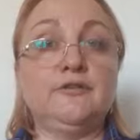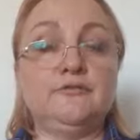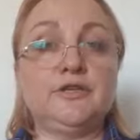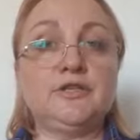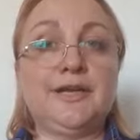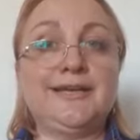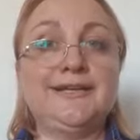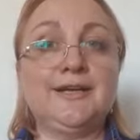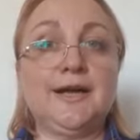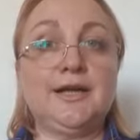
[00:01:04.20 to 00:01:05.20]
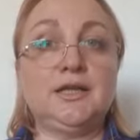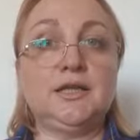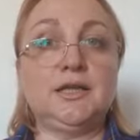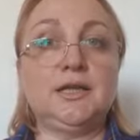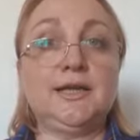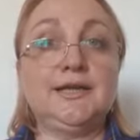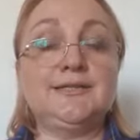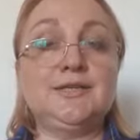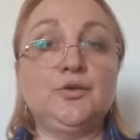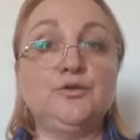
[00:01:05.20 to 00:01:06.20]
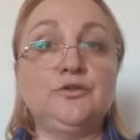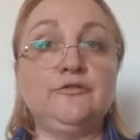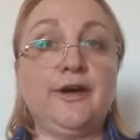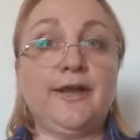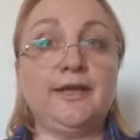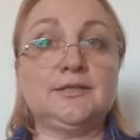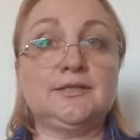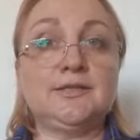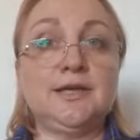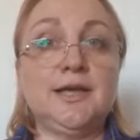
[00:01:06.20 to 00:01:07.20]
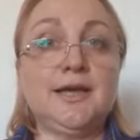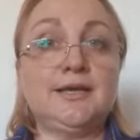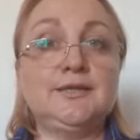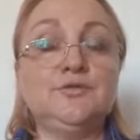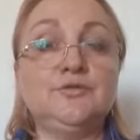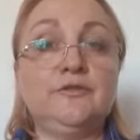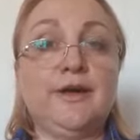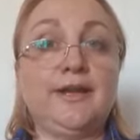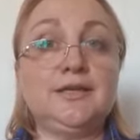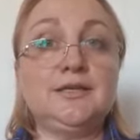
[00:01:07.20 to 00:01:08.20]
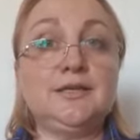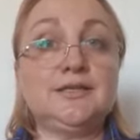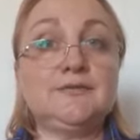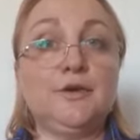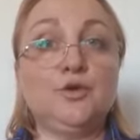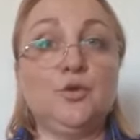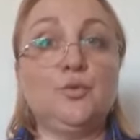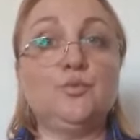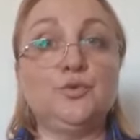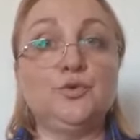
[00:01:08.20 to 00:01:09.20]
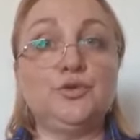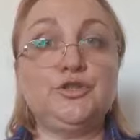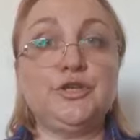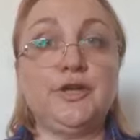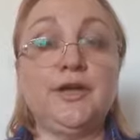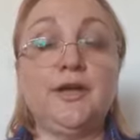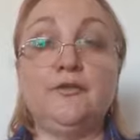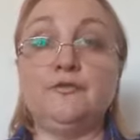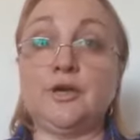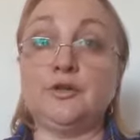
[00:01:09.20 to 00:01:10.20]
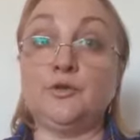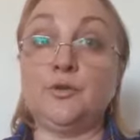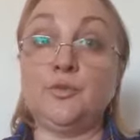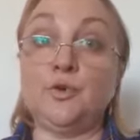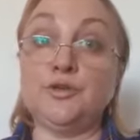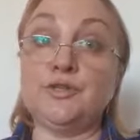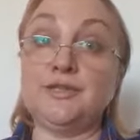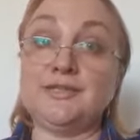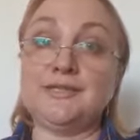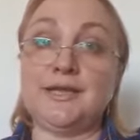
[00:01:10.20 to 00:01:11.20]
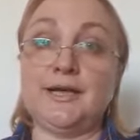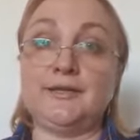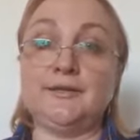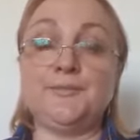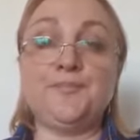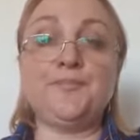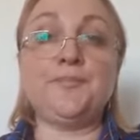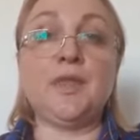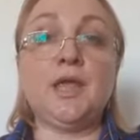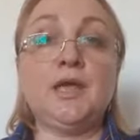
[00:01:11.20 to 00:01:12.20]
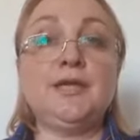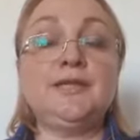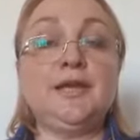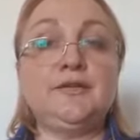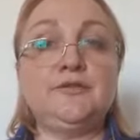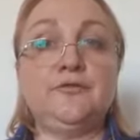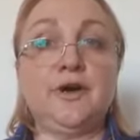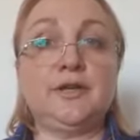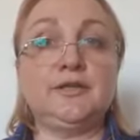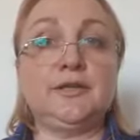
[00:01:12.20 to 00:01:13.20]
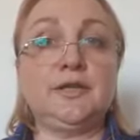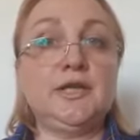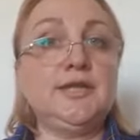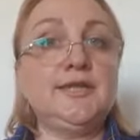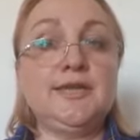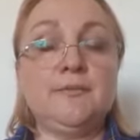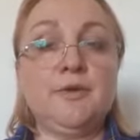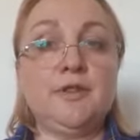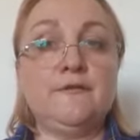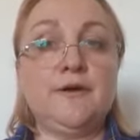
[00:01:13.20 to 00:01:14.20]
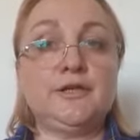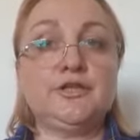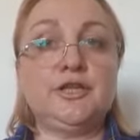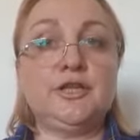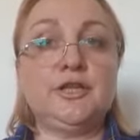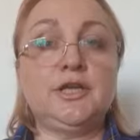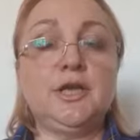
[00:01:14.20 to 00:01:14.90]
важна игра, где он творец, где он творит свое будущее, в котором он знает. Третий фактор, немаловажный,